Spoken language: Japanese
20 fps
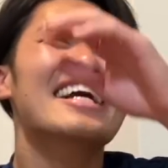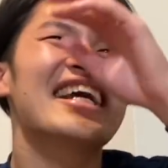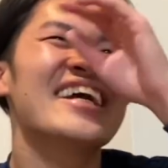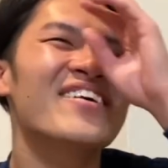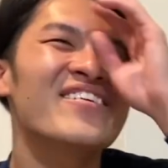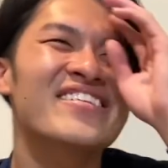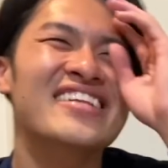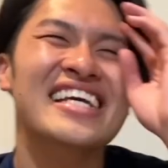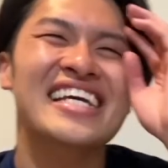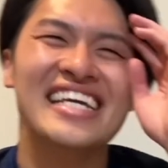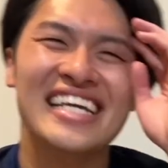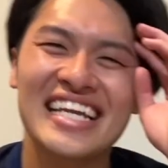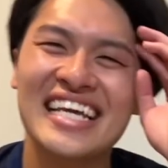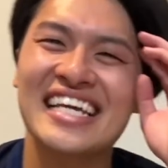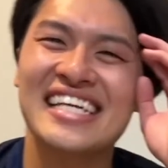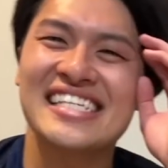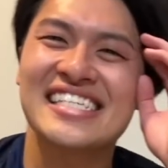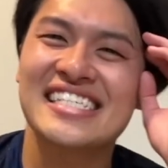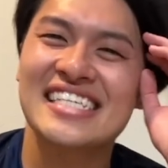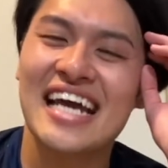基本的
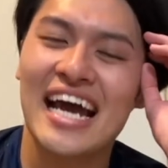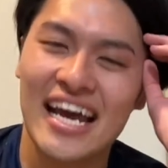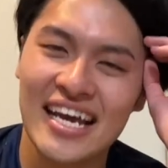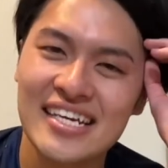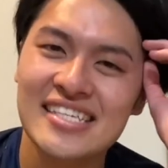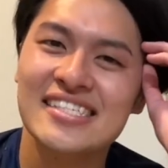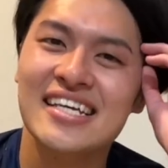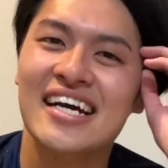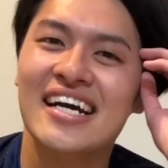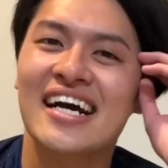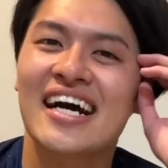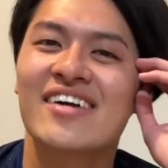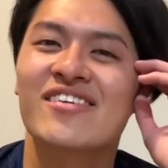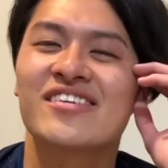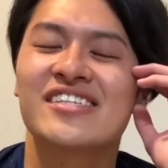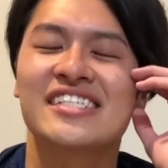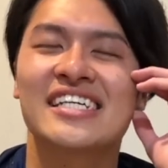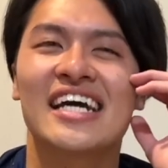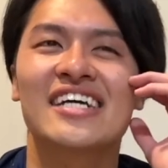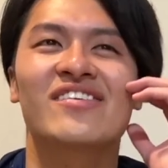に試合サッカーの
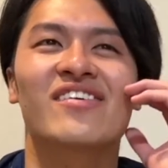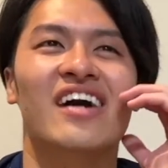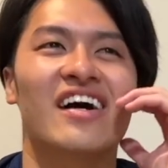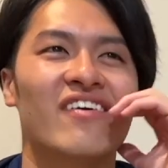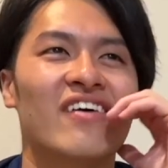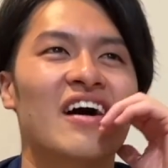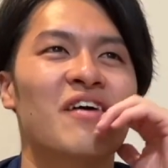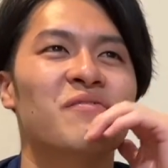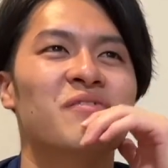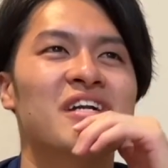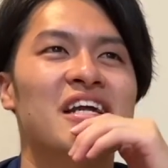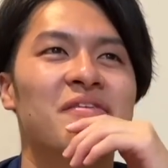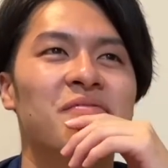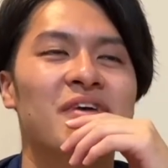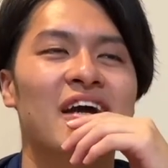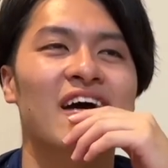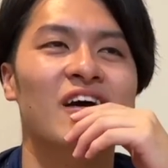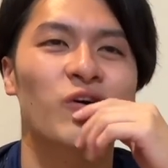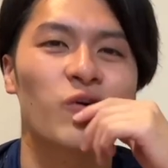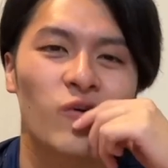試合とかは
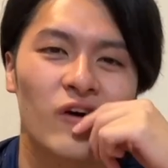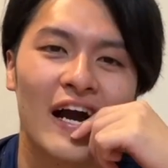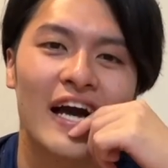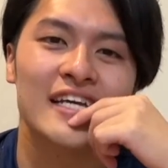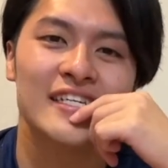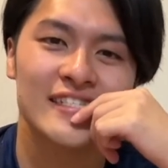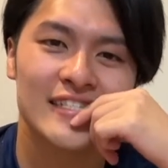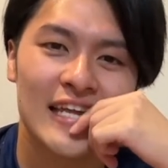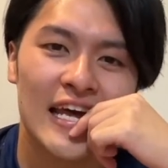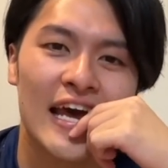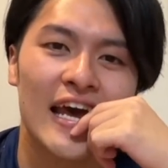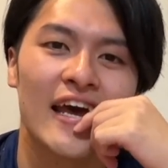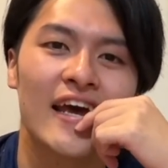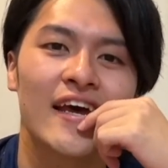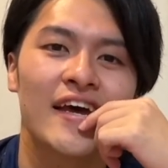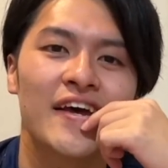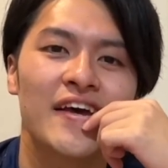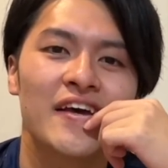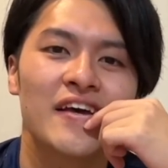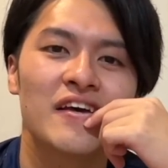プレミア公開して、
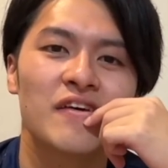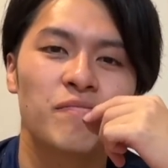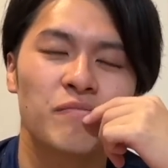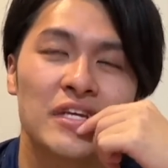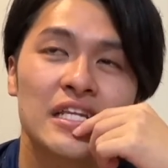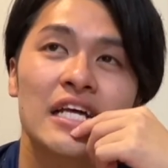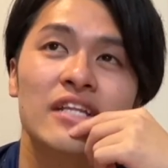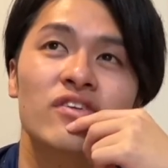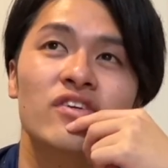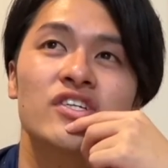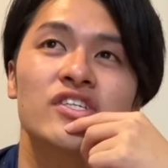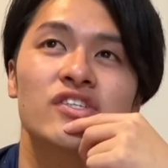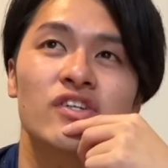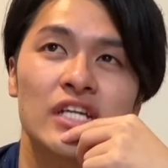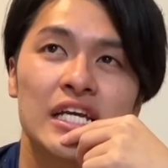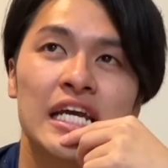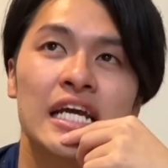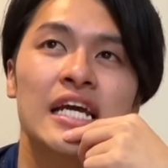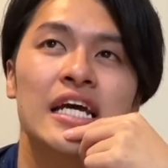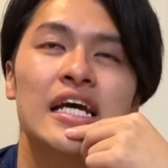せやなみんなと一緒
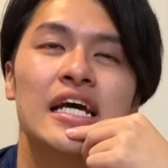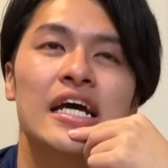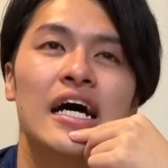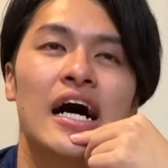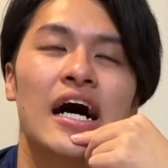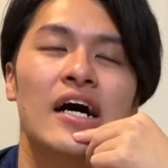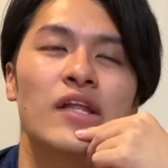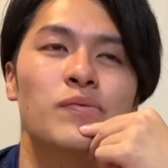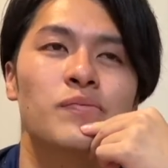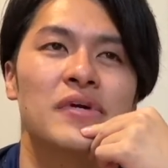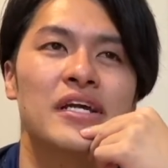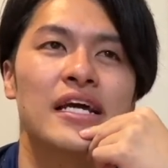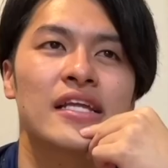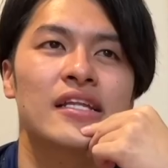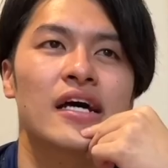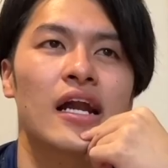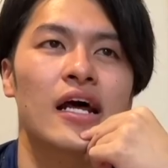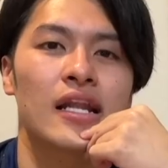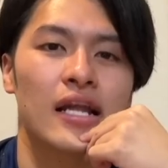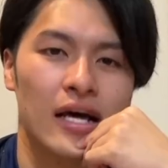にあの見れた
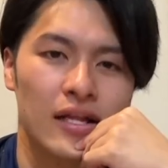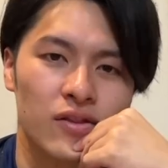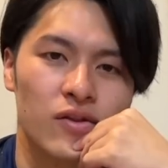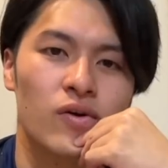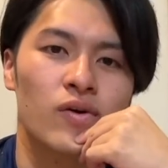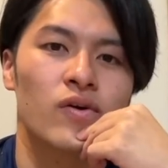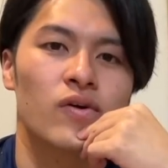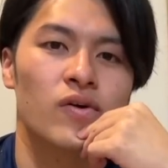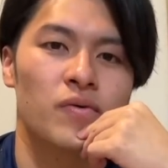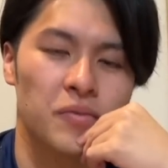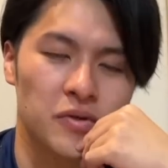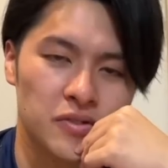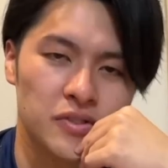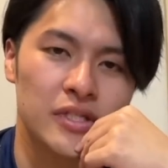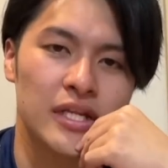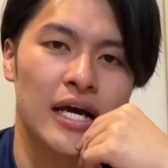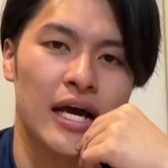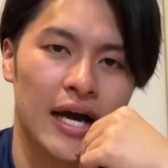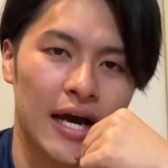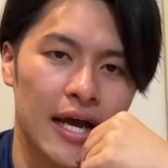らなと思うん
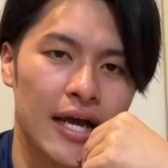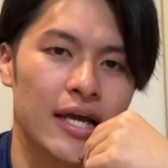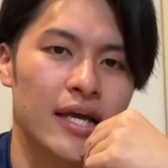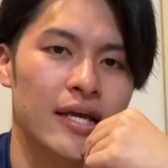で、はい、